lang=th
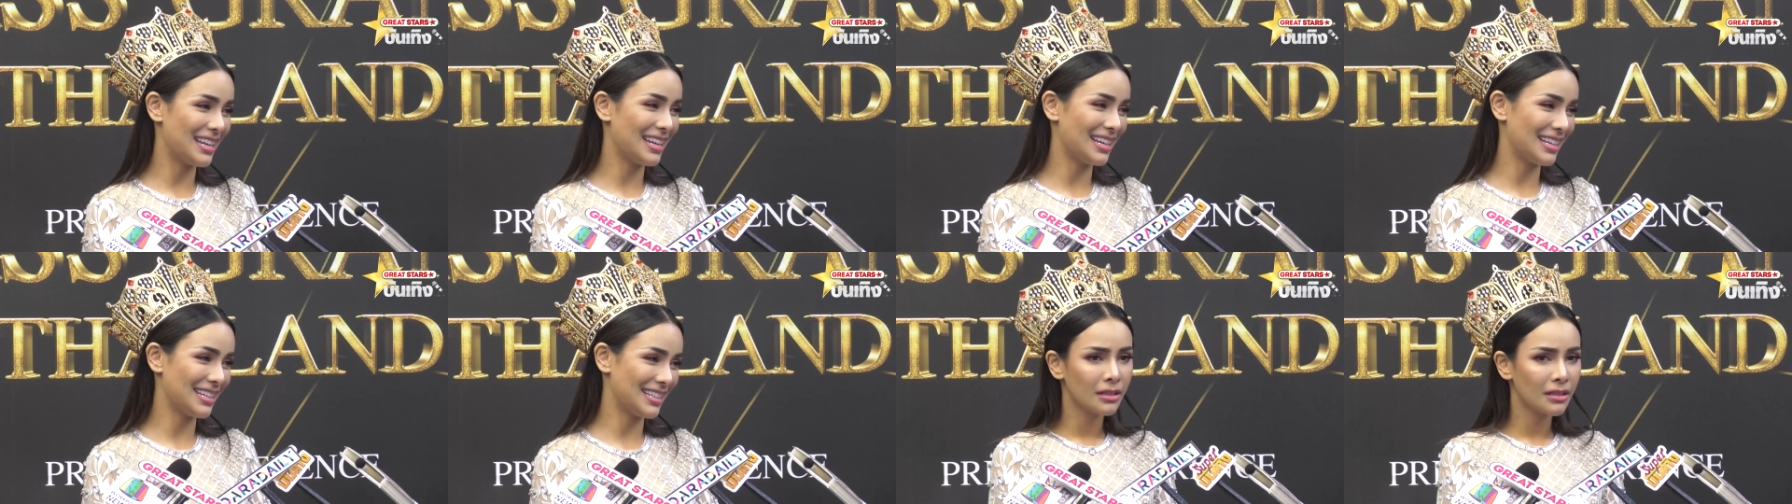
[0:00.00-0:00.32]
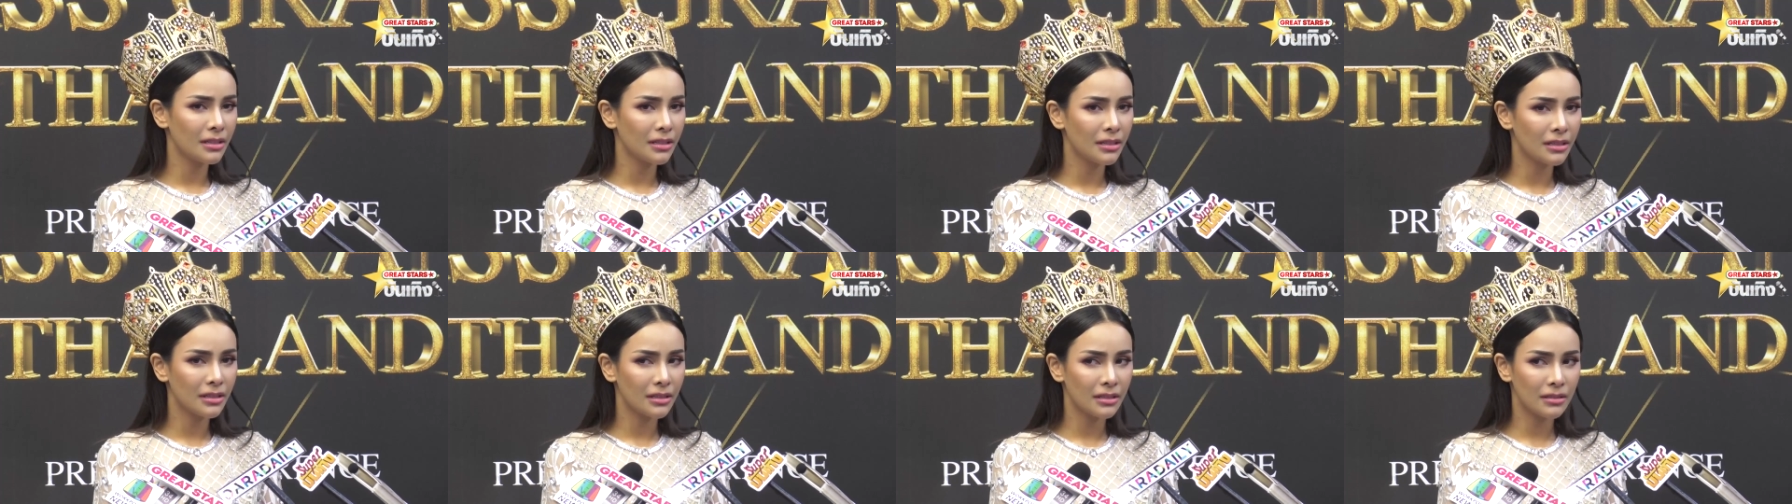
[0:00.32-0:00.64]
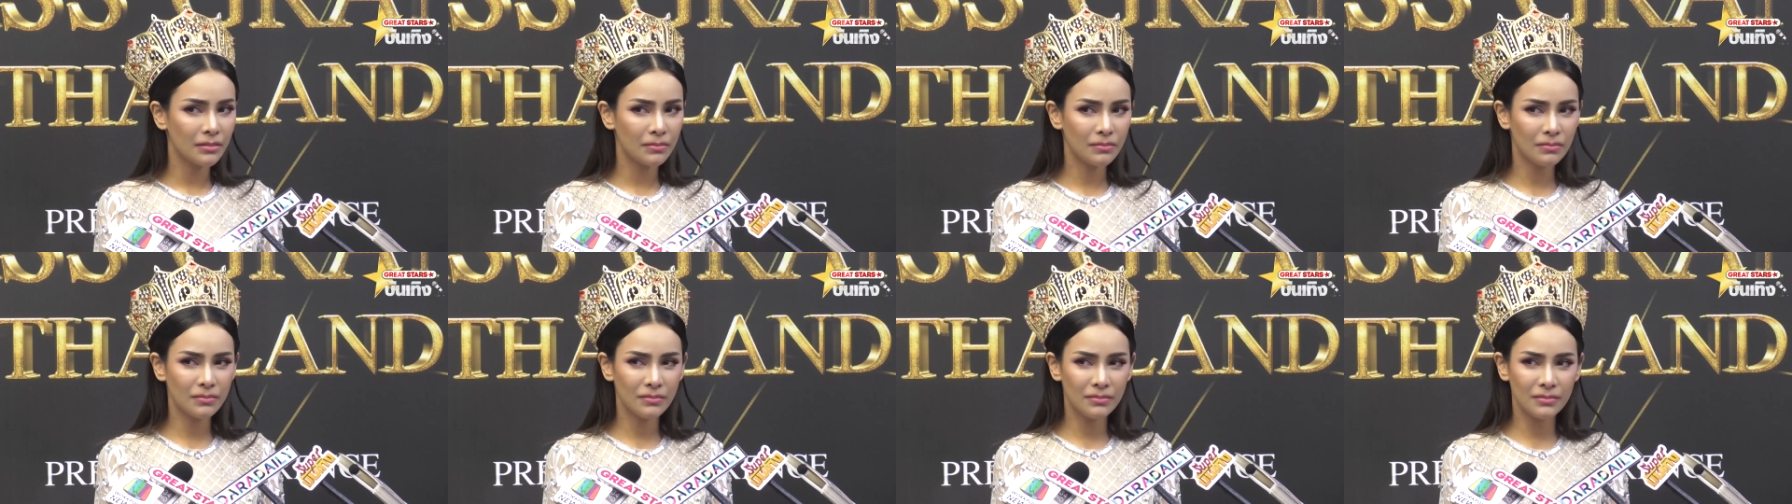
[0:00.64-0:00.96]
ไร
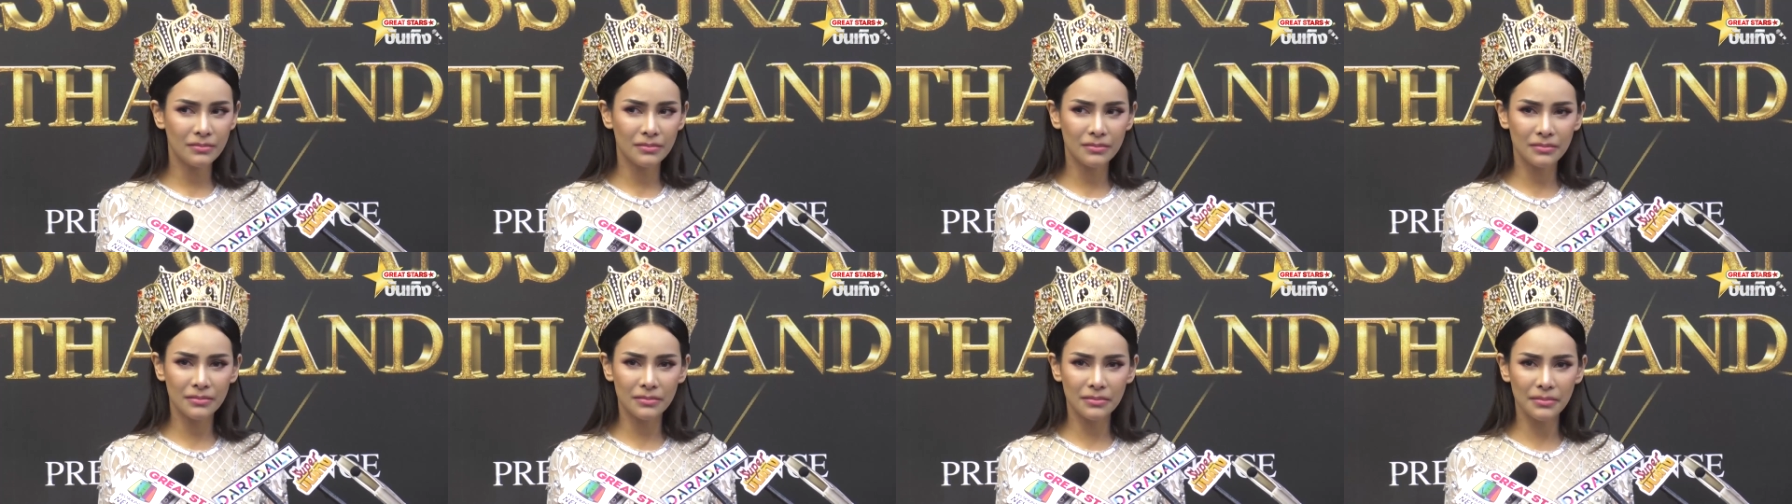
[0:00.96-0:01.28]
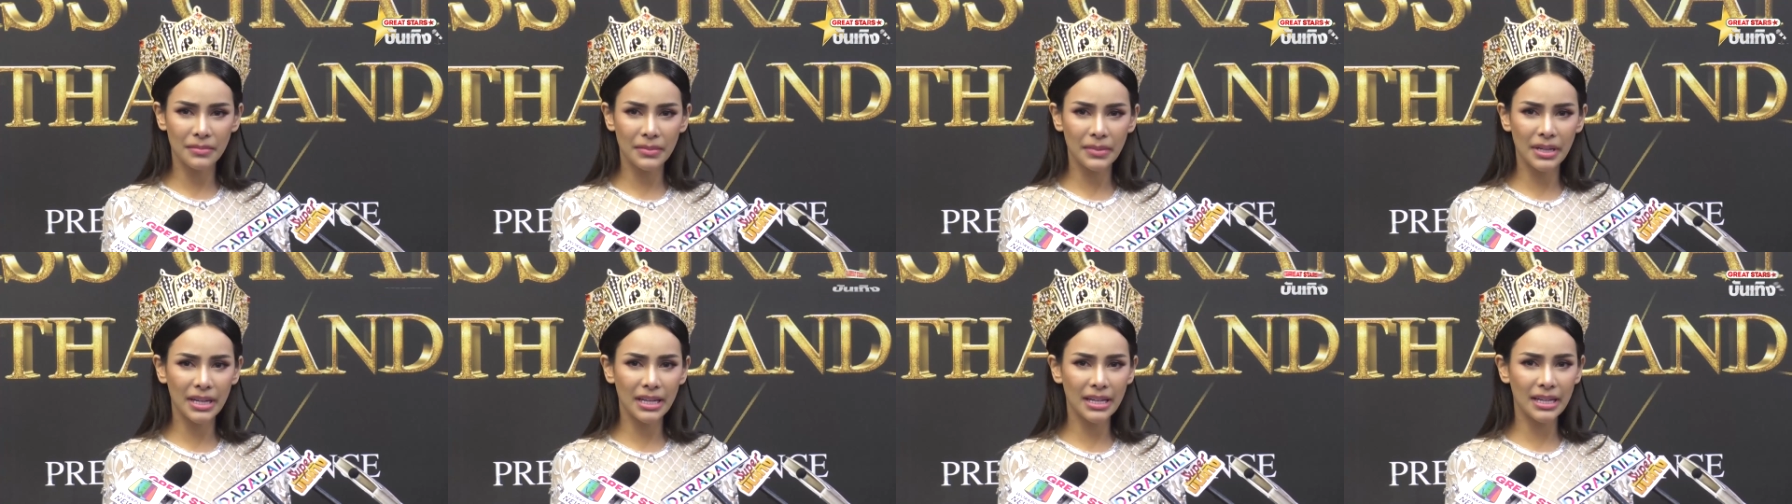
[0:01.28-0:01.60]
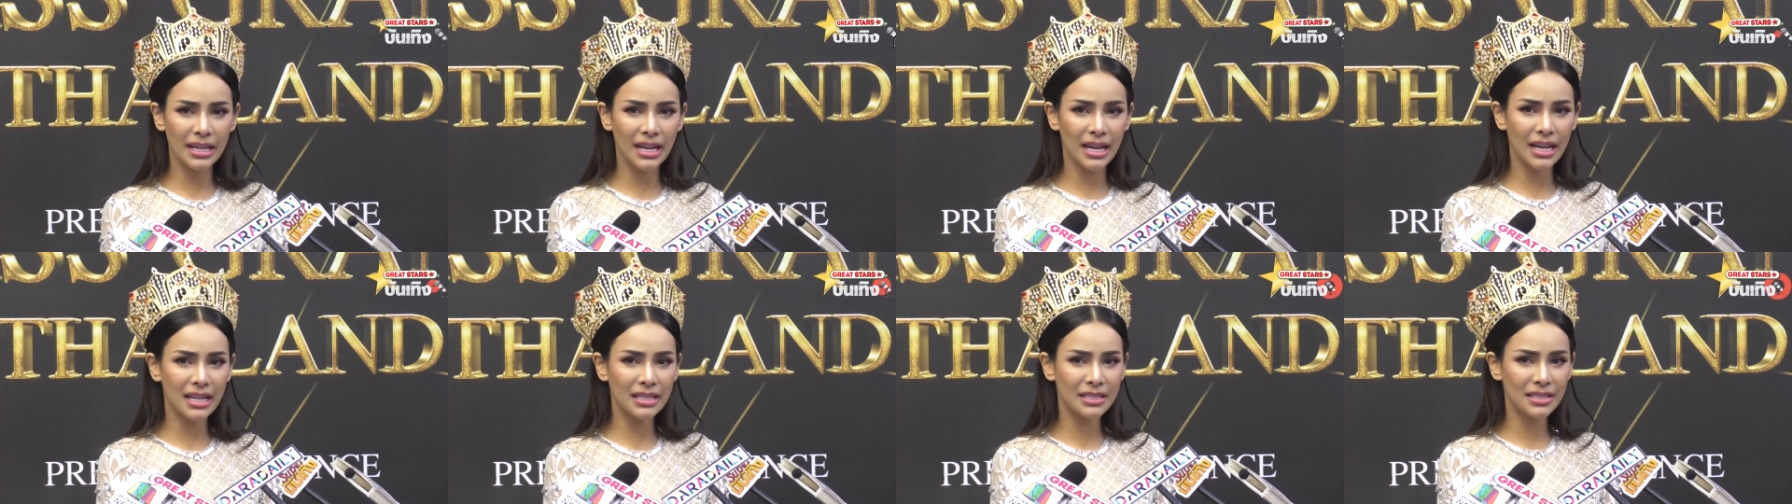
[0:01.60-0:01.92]
ไม่
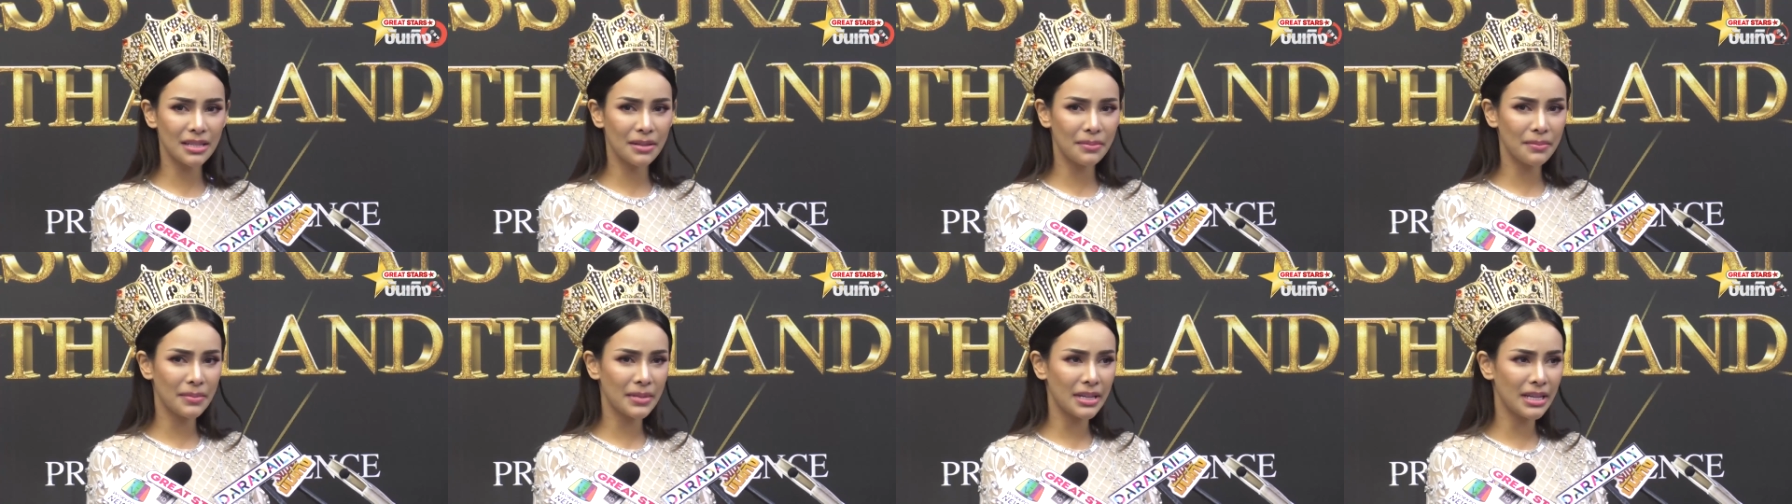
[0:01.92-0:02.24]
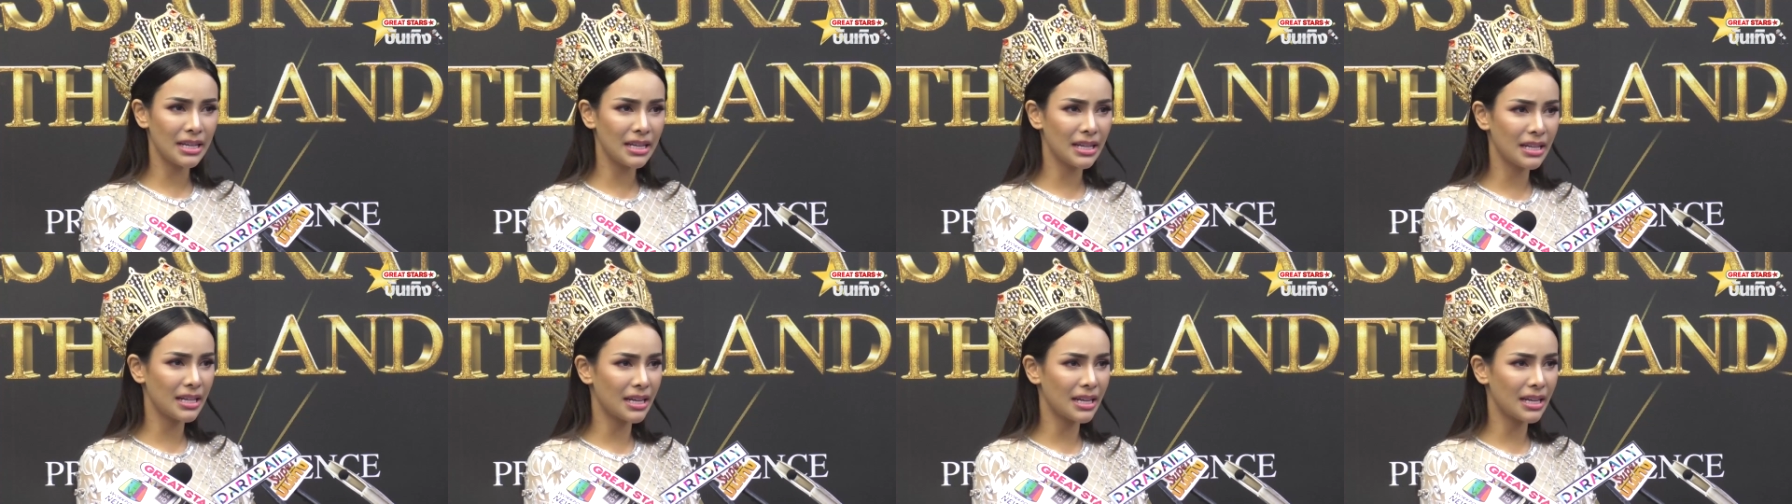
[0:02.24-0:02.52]
น่าจะมี